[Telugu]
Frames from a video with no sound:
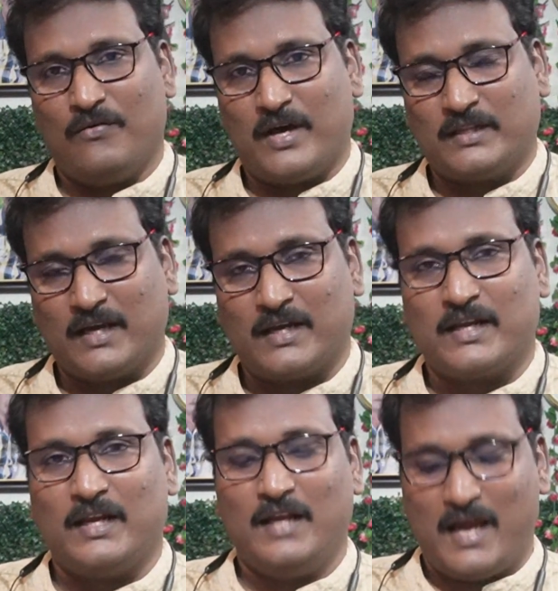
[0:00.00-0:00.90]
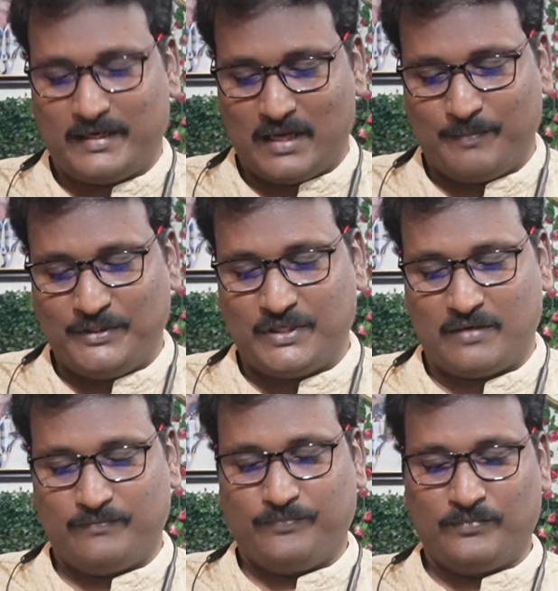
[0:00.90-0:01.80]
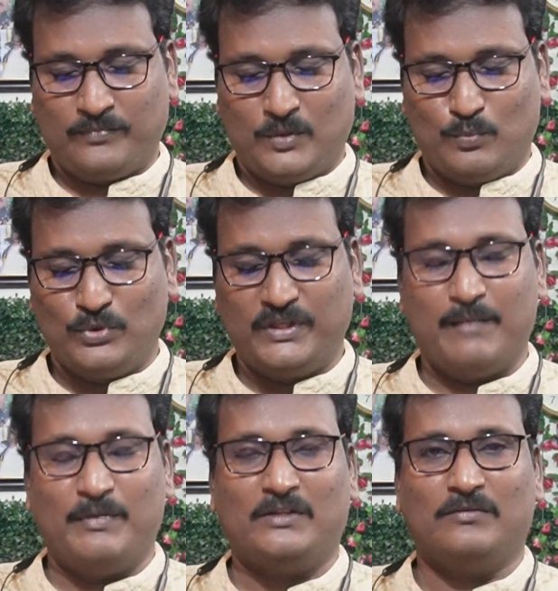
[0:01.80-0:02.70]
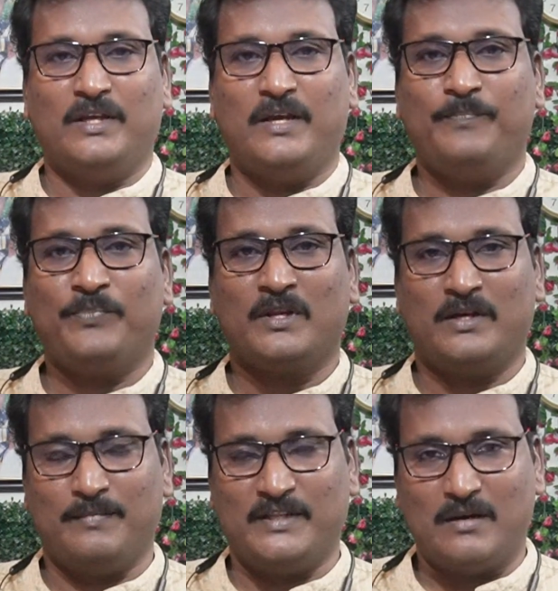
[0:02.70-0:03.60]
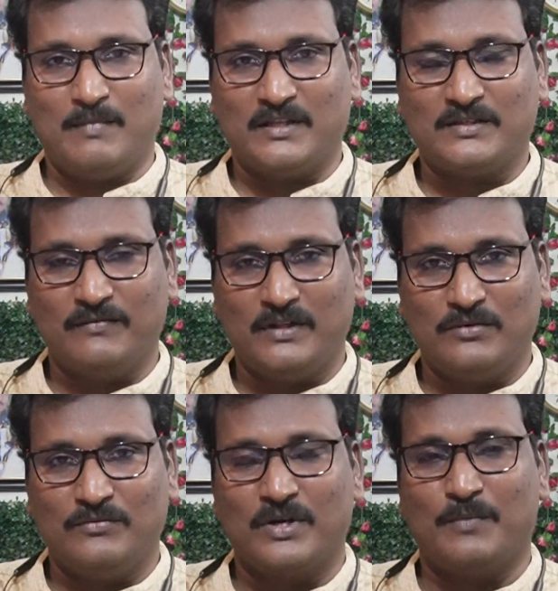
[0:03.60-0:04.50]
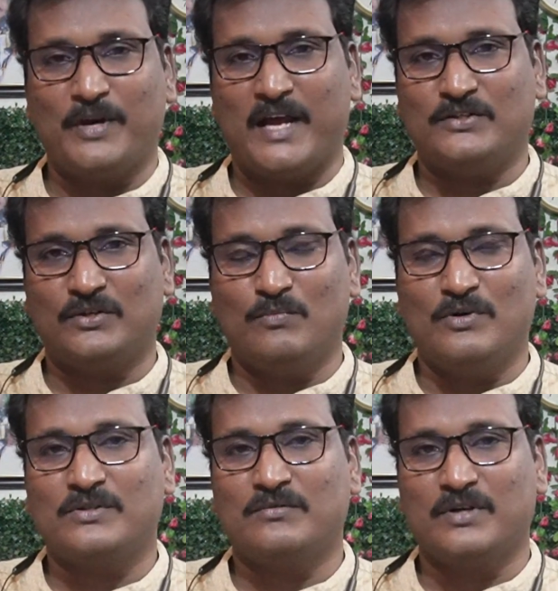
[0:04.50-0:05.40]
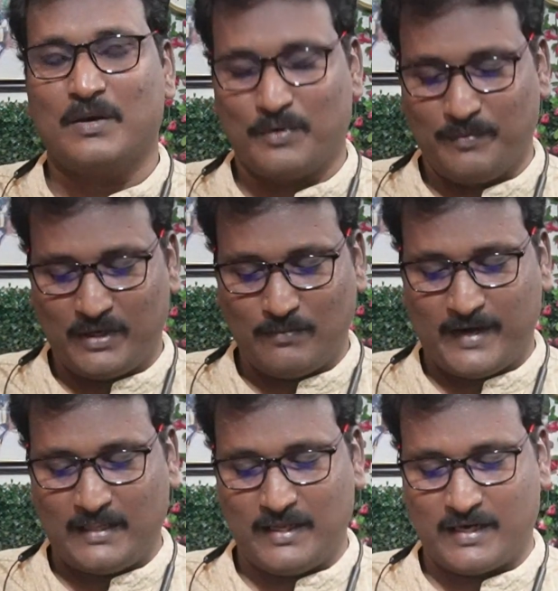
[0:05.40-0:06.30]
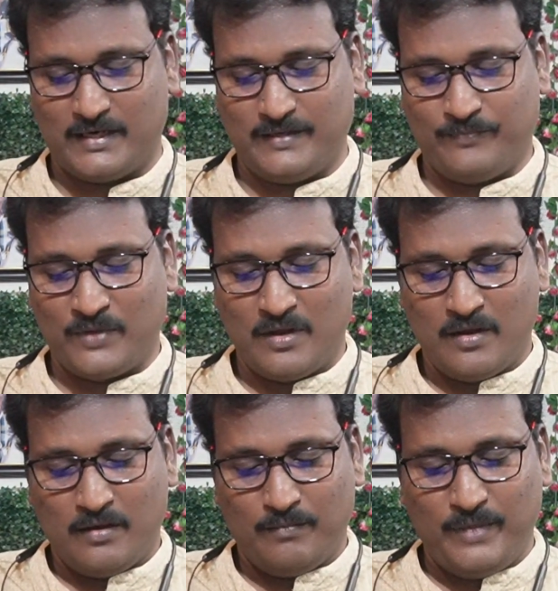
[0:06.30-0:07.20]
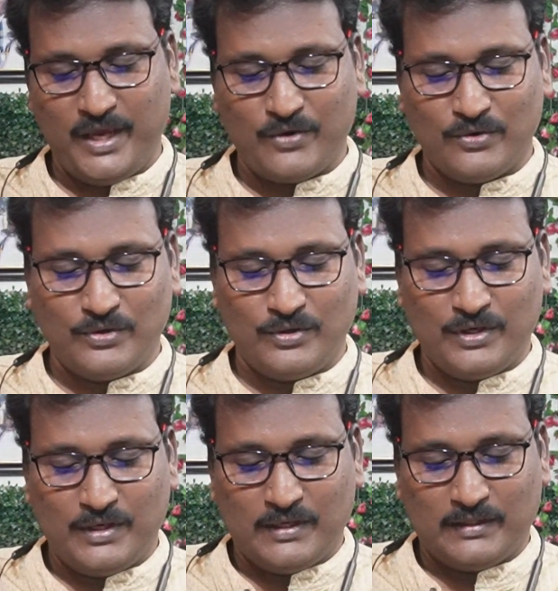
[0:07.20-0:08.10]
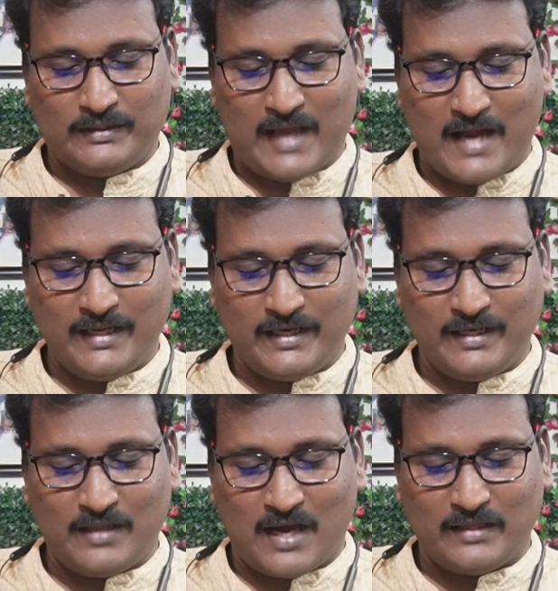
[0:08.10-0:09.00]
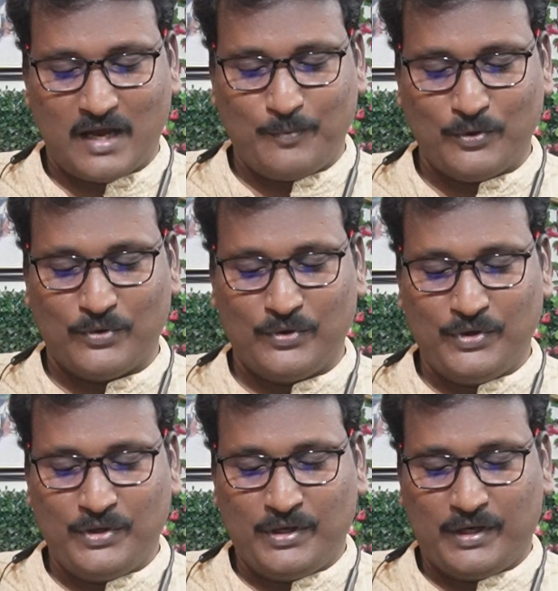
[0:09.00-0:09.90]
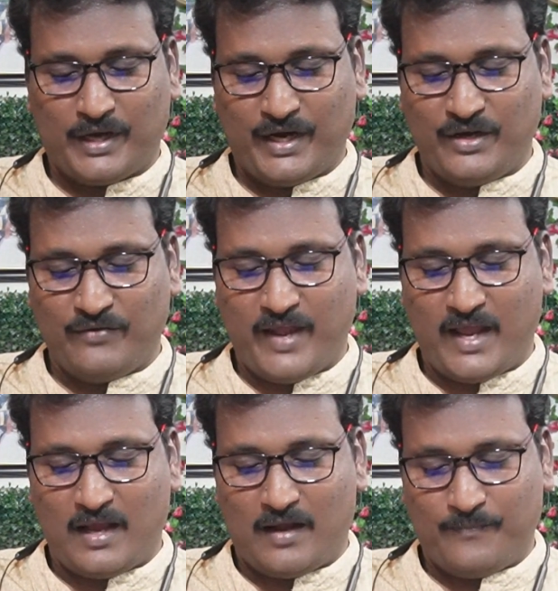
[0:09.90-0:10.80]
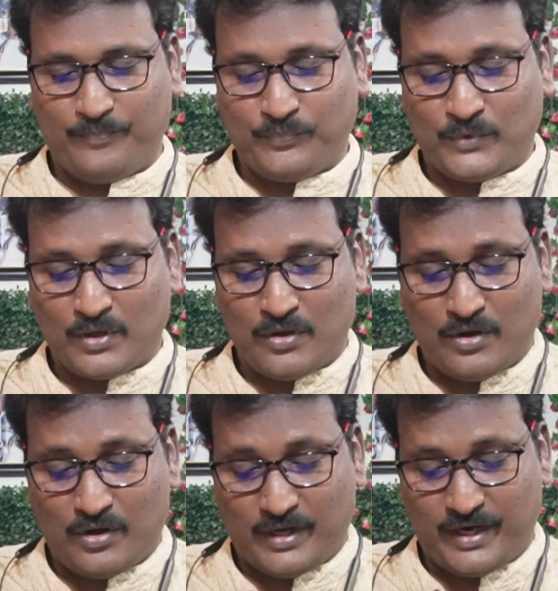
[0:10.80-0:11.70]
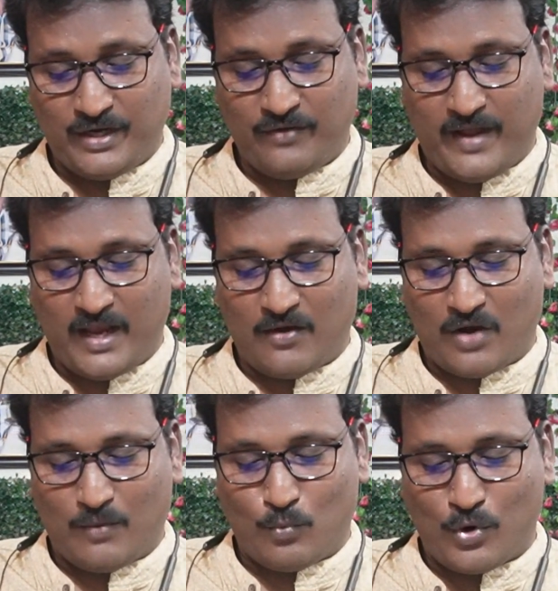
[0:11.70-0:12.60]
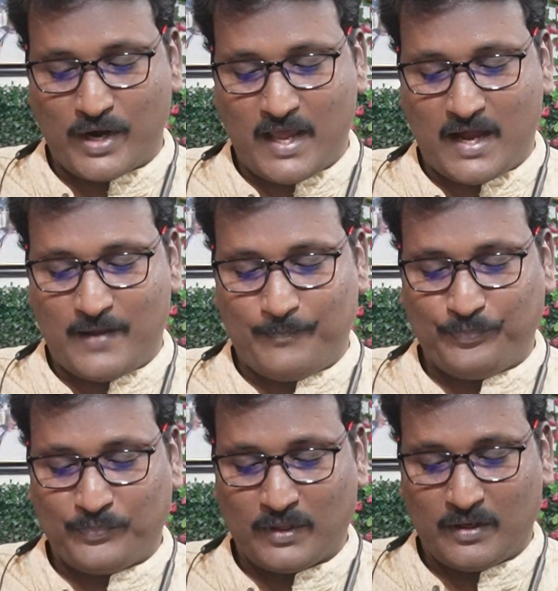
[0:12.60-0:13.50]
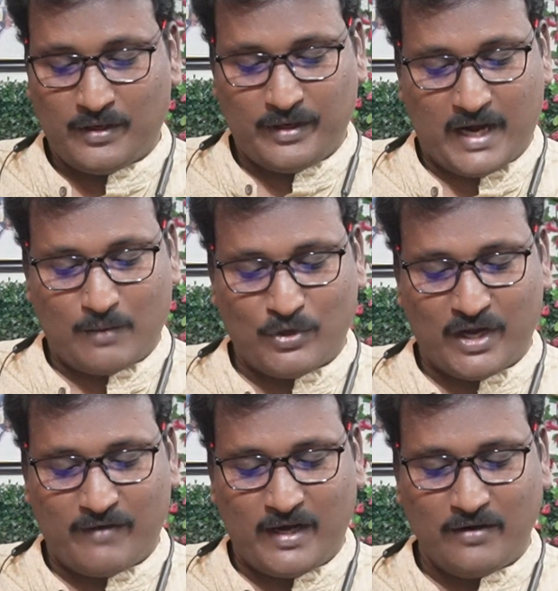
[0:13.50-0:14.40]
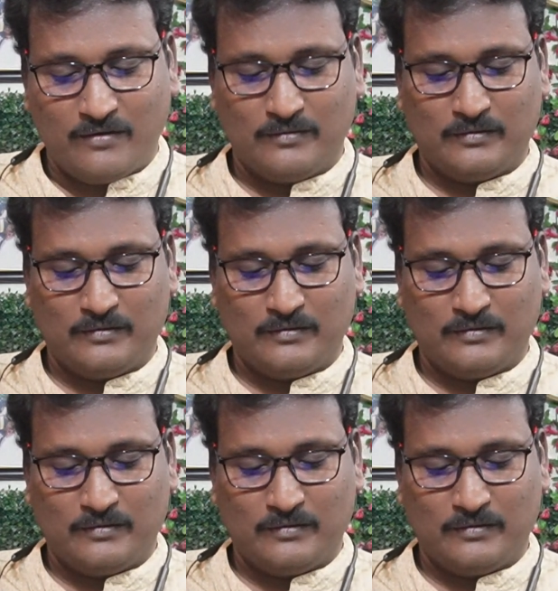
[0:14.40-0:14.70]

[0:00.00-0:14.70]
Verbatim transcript: వారి దగ్గరికి వెళ్ళి ఆజ్ఞాపించారు ముందు ఏం వెళ్తుంది నిబంధన మందస్సం వెళ్తూ ఉన్నప్పుడు యాజకులు మోస్తూ ఉన్నప్పుడు మీరు బయలుదేరాలి మీకును దానికిని దాదాపు రెండు వేల రెండు వేల కుల మూరల ఎడముండవలను